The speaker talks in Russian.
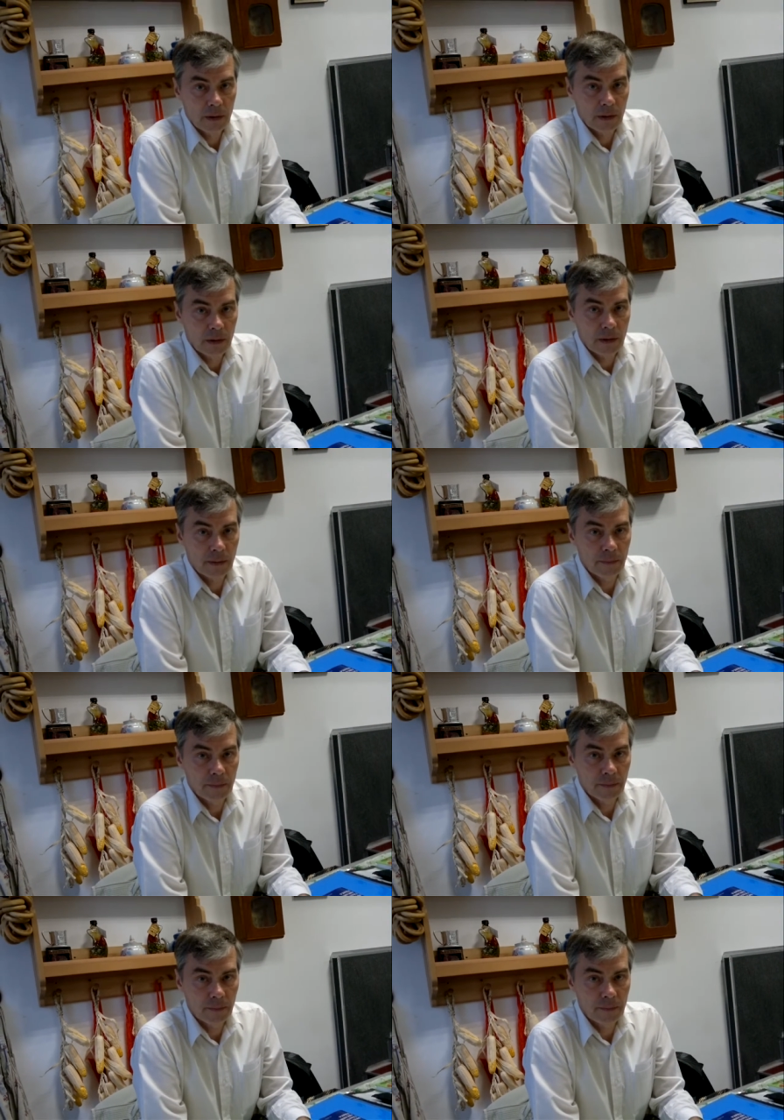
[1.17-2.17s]
Ага.
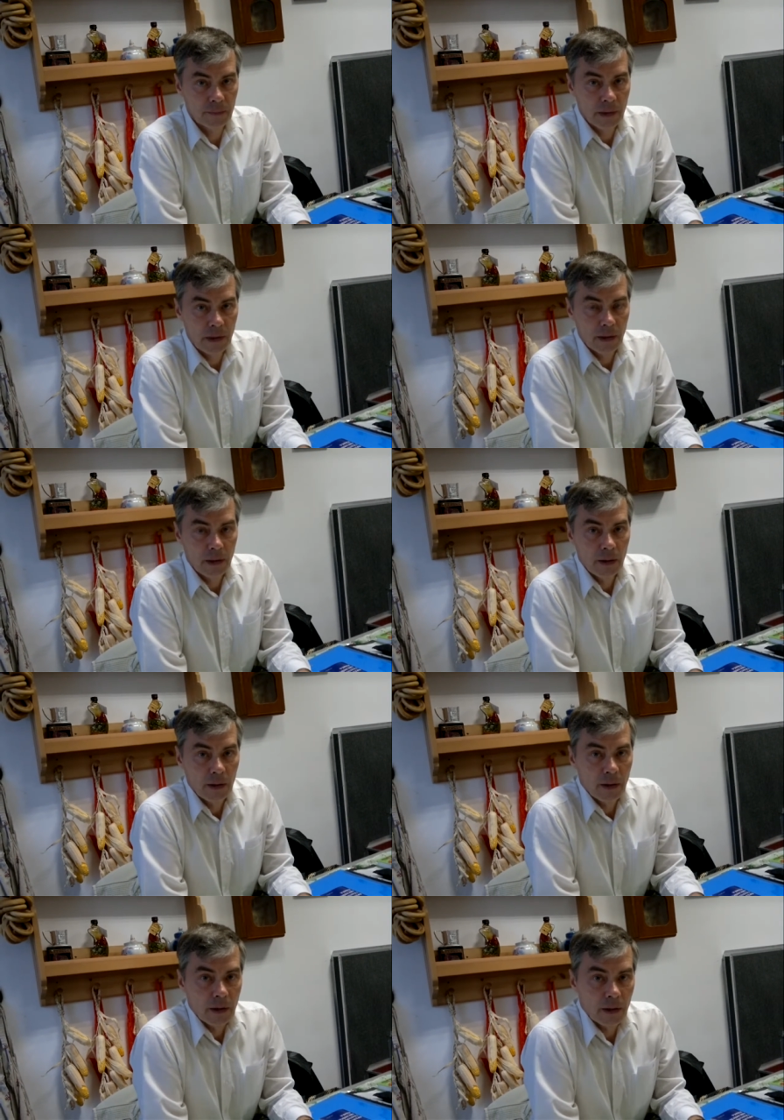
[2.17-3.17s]

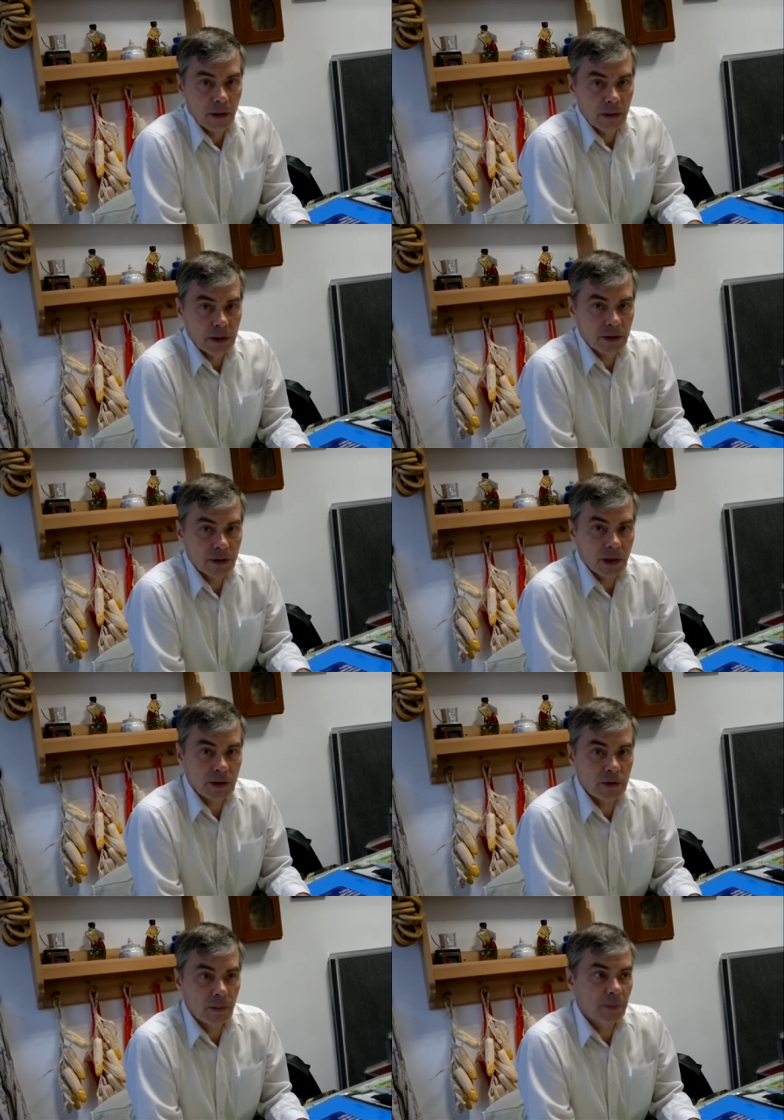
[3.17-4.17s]
Э, значит,
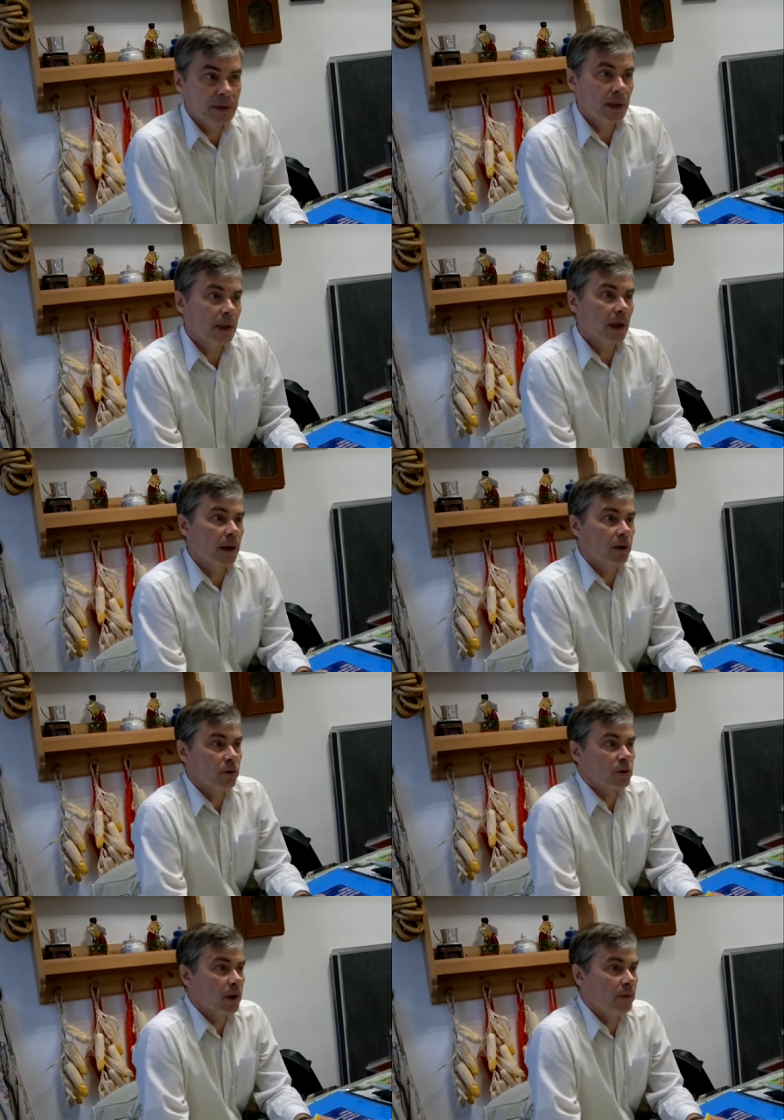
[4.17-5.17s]
сейчас быстренько,
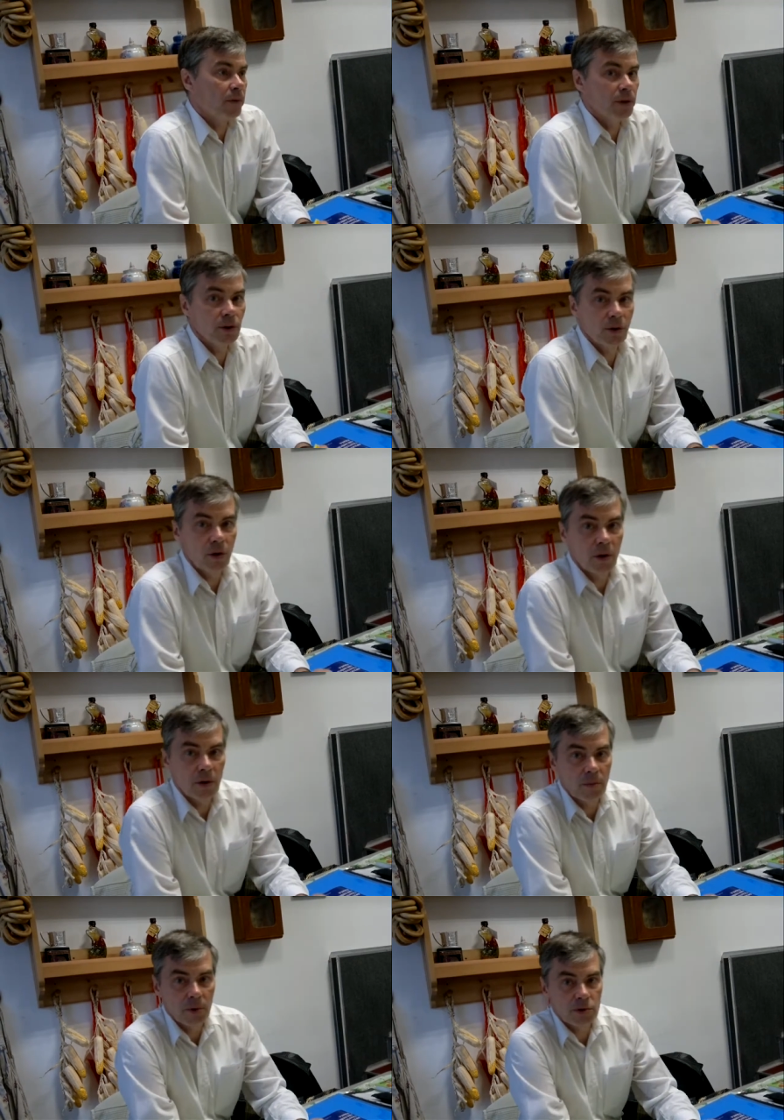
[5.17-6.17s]
короткое
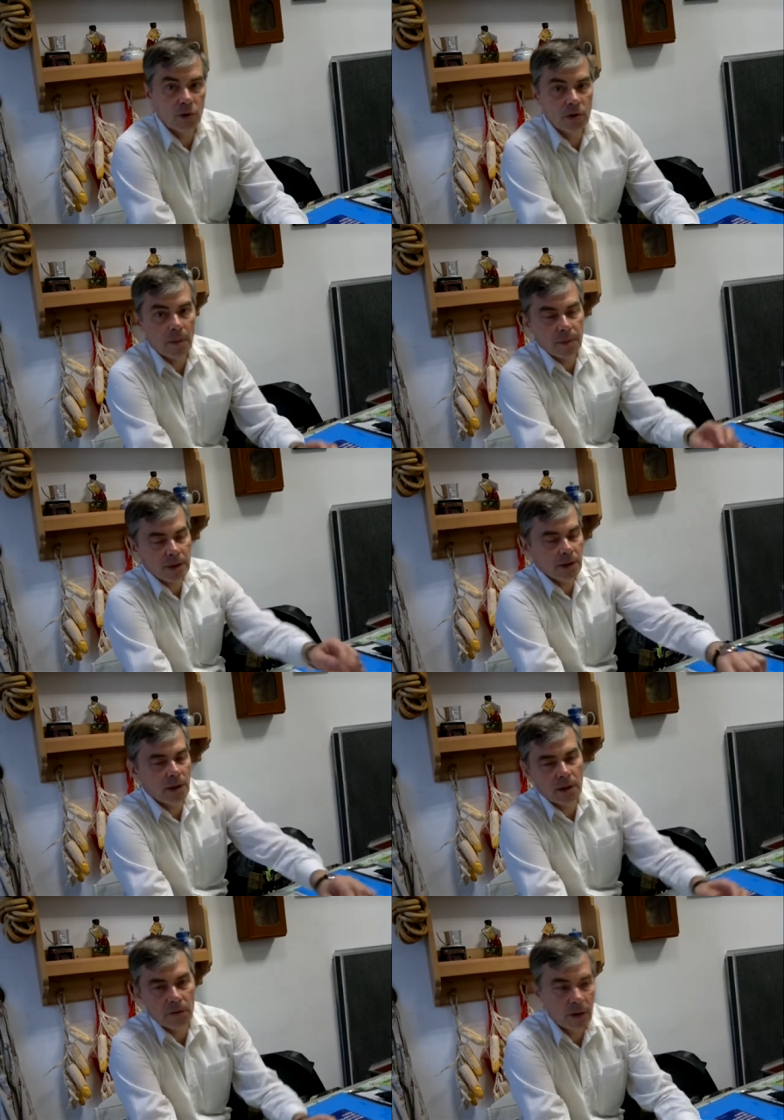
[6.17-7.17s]
видео, просто люди
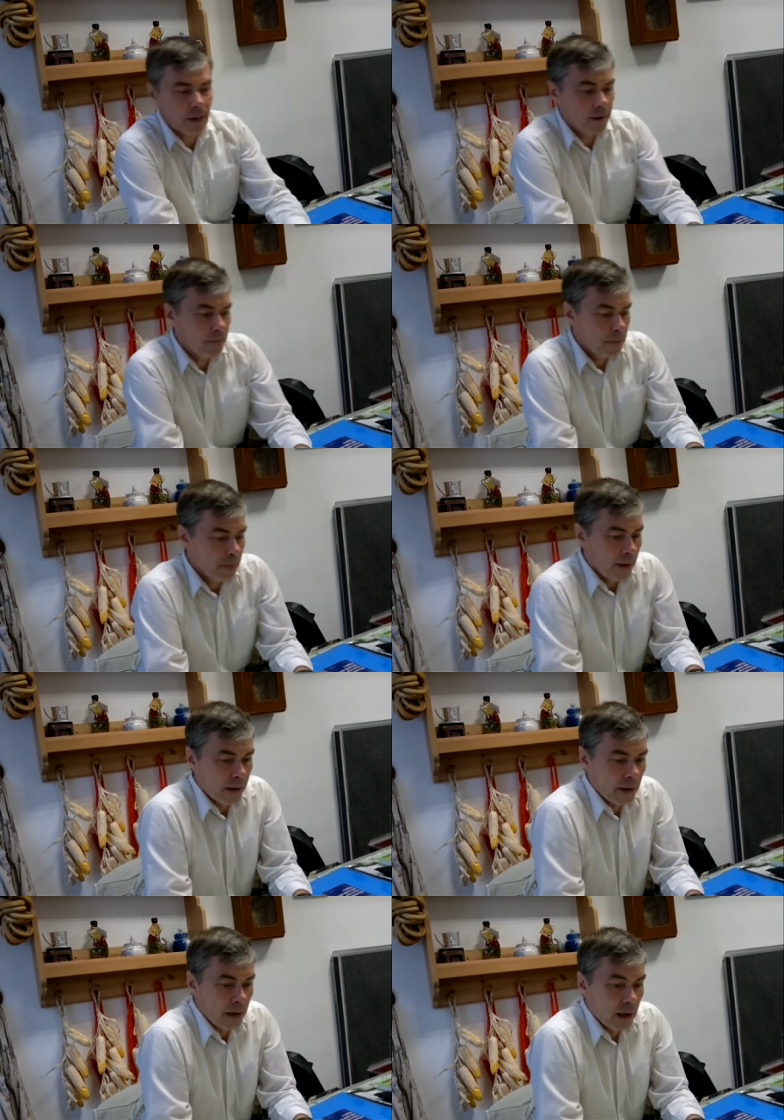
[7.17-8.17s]
попросили, кого нет,
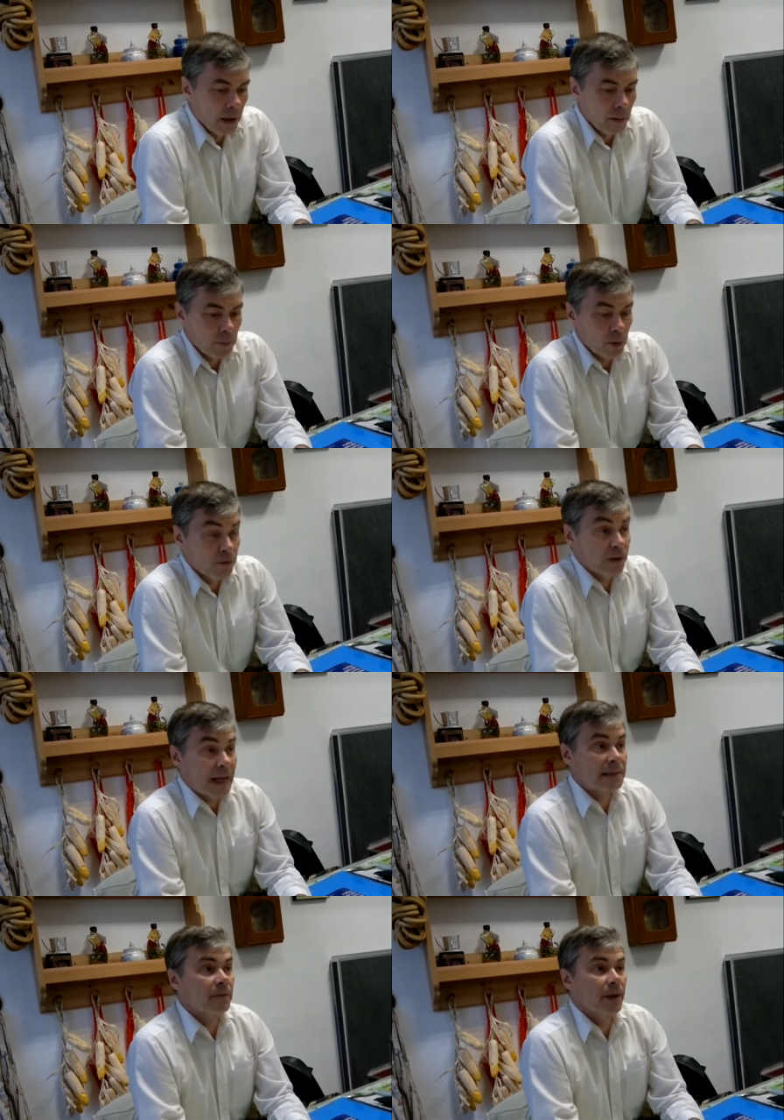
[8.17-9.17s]
про
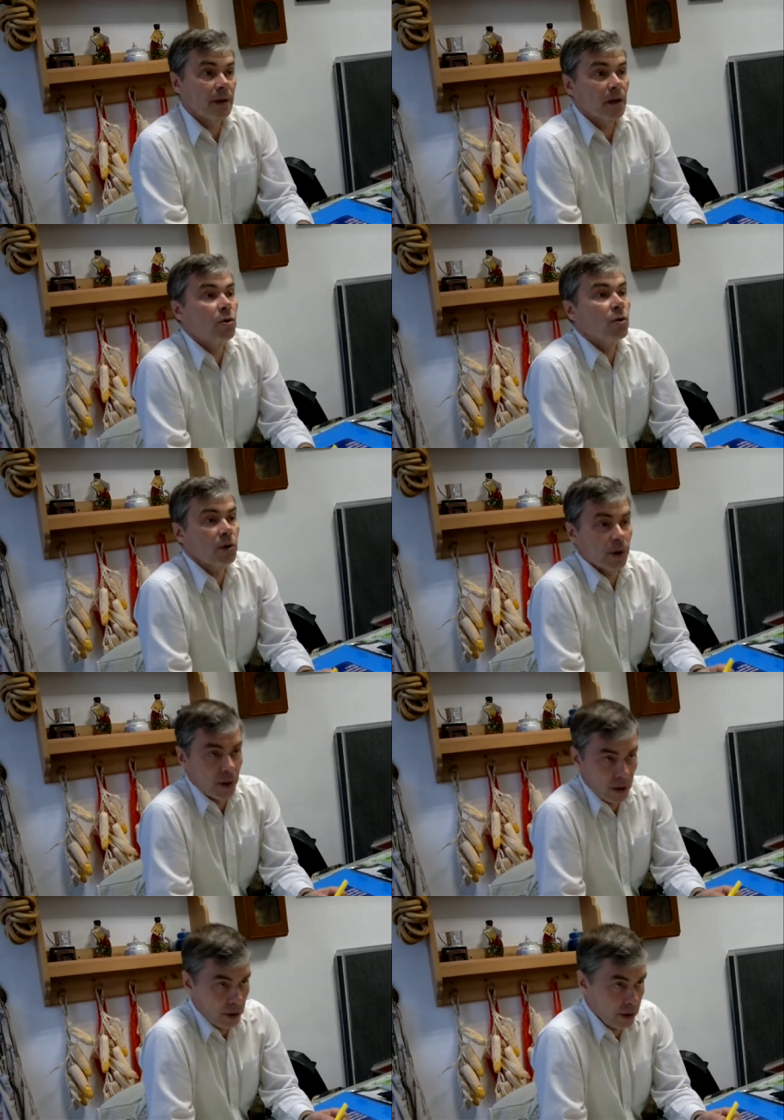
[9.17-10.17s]
фразовые глаголы.